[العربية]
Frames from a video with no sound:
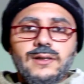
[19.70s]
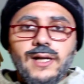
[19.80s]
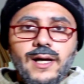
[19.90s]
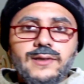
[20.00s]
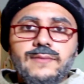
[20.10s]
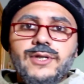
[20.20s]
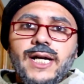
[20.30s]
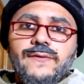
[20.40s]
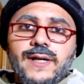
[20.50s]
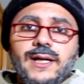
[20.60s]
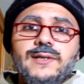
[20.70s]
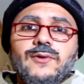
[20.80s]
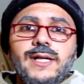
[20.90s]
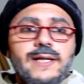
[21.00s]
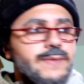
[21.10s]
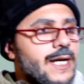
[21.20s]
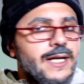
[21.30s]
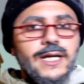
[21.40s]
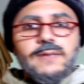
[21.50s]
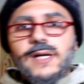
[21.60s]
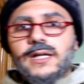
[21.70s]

لا اصل مش عارف اركز وانا نايم ده حاجه غريبه